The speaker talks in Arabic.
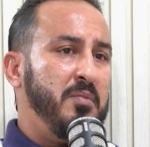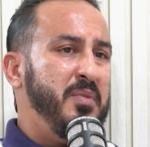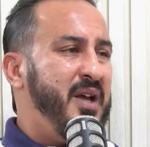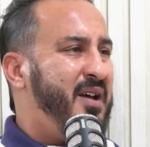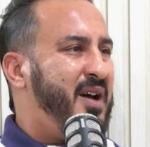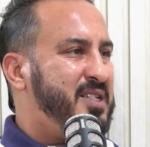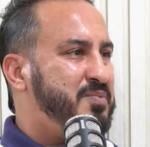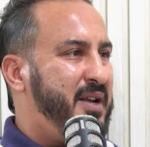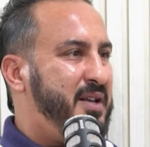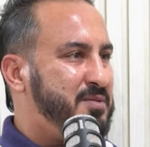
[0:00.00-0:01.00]
مي
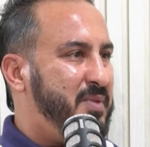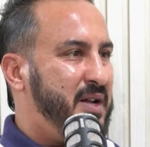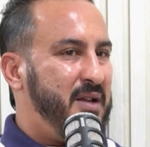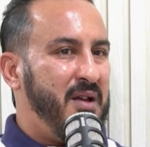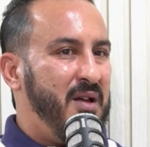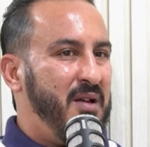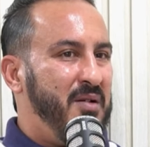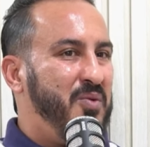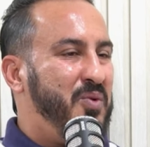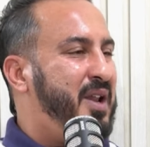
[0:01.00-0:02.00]
اسمعني اسمعني
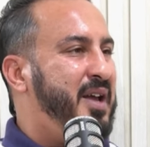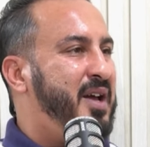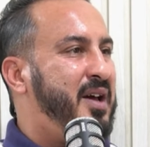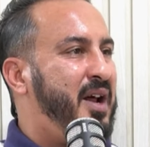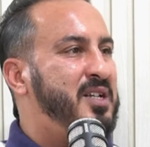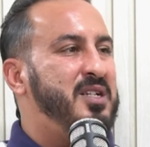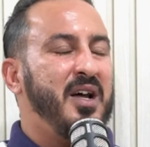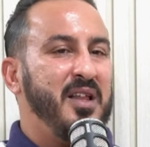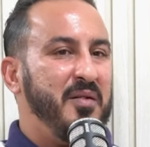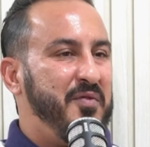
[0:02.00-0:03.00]
آه، والله اخر حاجه
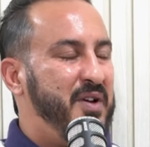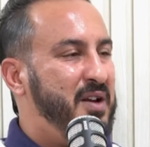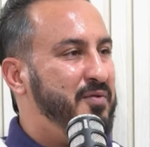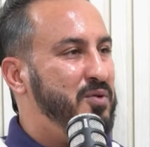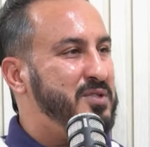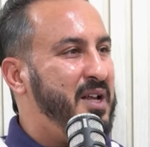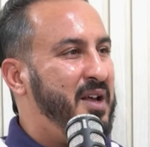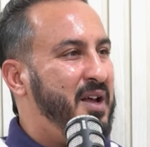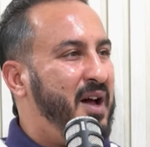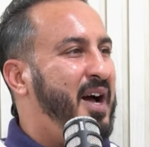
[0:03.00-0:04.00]
قاعد نخمم فيها الفلوس
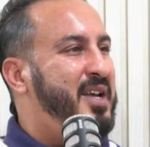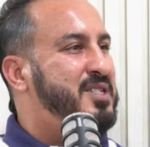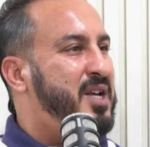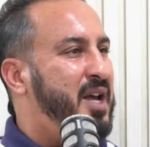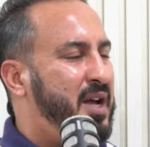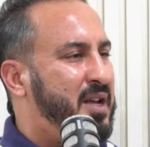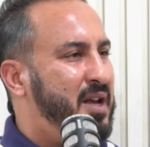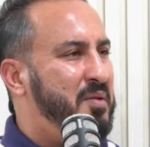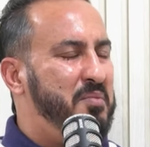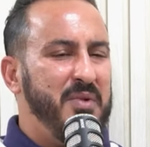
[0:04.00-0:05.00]
عايش
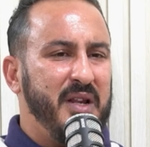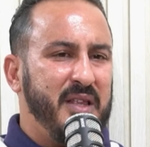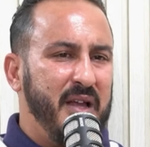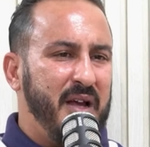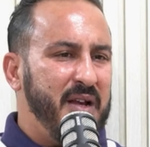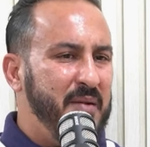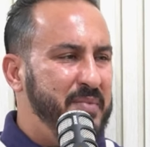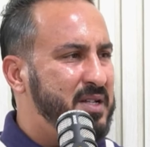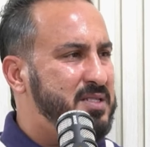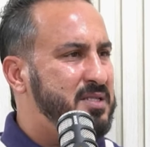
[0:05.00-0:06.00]
هكا مرتاح
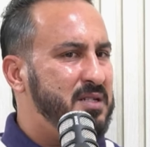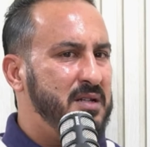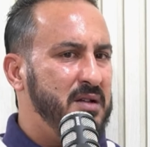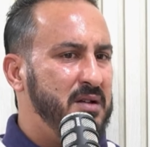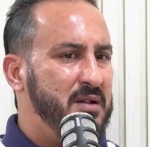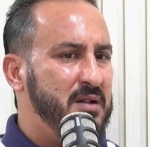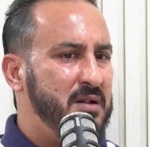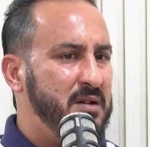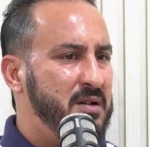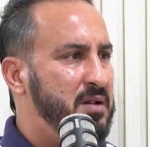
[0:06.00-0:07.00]
لاباس اه
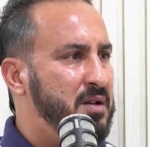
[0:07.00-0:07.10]
إيه، عندك